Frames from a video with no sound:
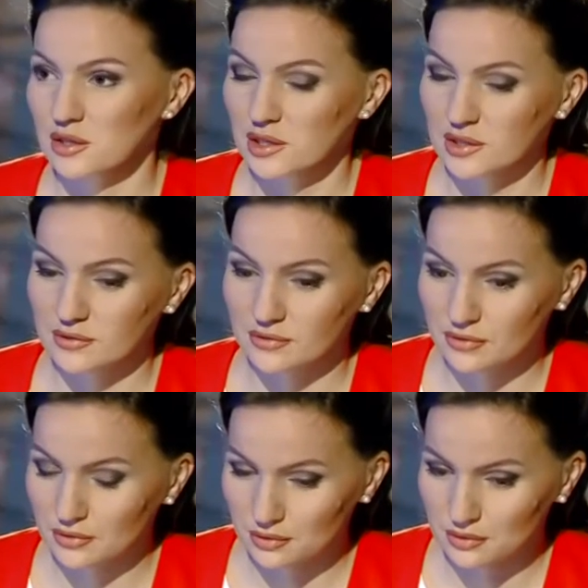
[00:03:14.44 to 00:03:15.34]
или
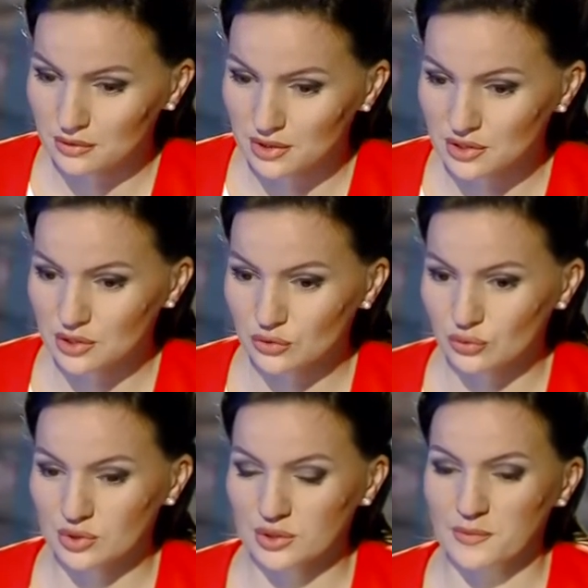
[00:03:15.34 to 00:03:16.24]
в, на
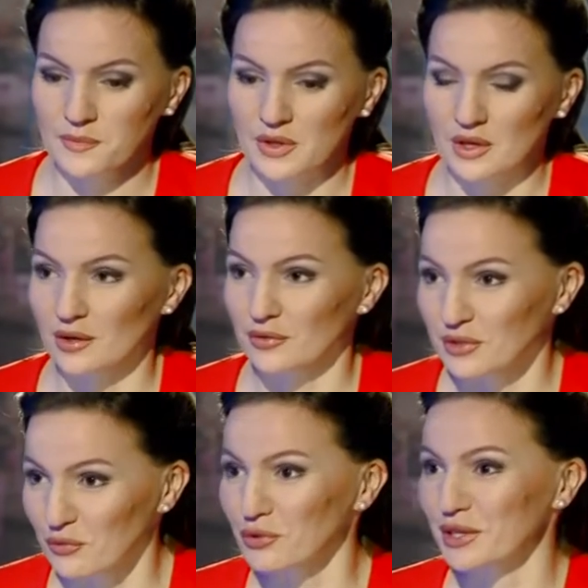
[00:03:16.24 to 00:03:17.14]
территории
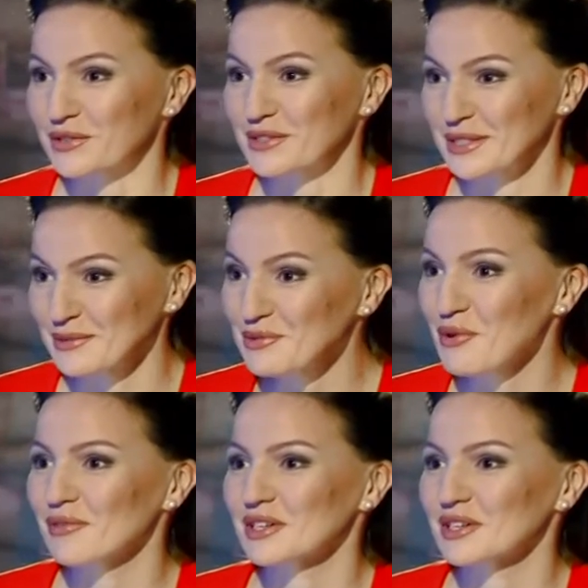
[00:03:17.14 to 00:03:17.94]
всего нашего земного